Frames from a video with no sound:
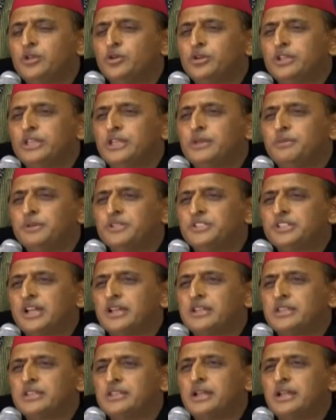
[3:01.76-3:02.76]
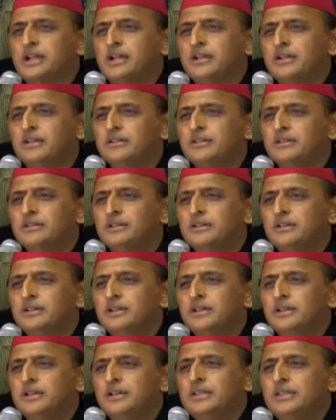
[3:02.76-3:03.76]
के लोगों ने यह प्रचार किया
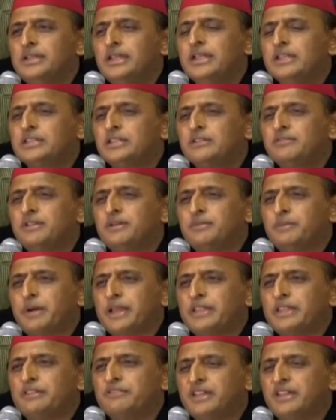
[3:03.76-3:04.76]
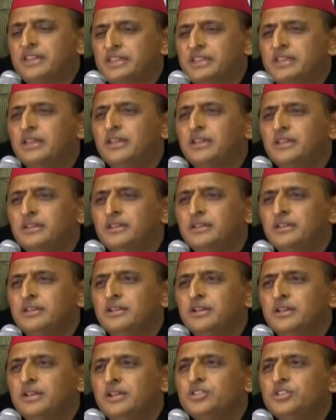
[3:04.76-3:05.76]
ये इत्र व्यापारी वही हैं
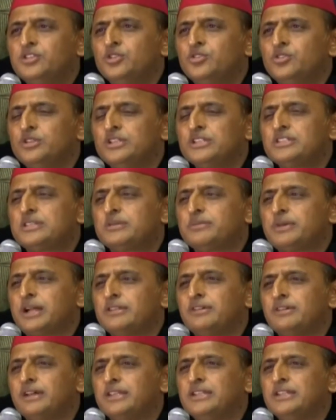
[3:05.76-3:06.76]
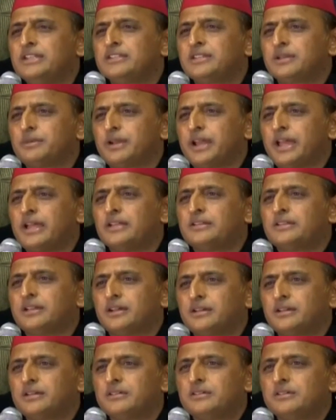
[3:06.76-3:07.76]
जिन्होंने समाजवादी इत्र बनाया
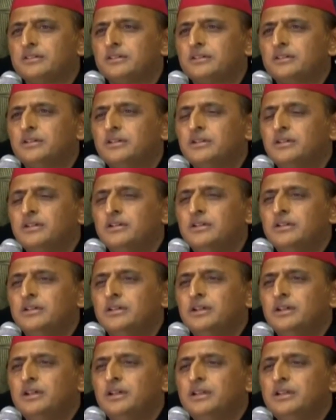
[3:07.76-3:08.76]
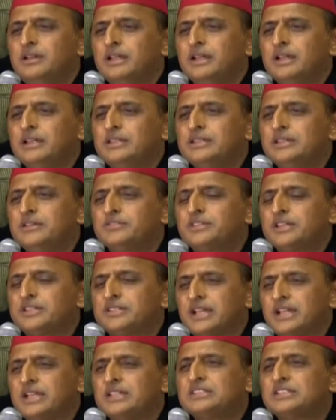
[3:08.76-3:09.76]
था लेकिन जब
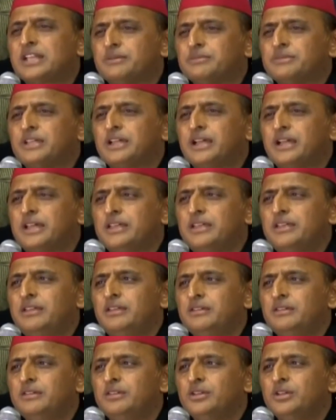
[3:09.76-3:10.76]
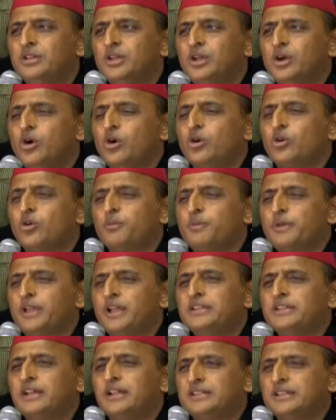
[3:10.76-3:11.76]
सच्चाई सामने आई और
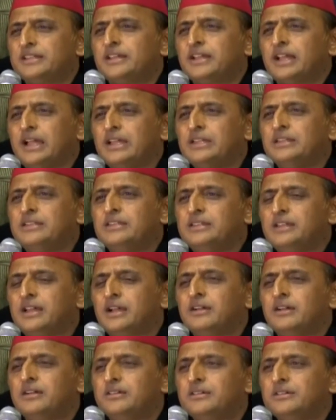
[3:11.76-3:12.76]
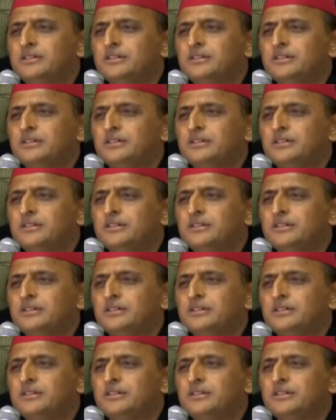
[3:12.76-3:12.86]
रुपया ज़्यादा दिखाई दिया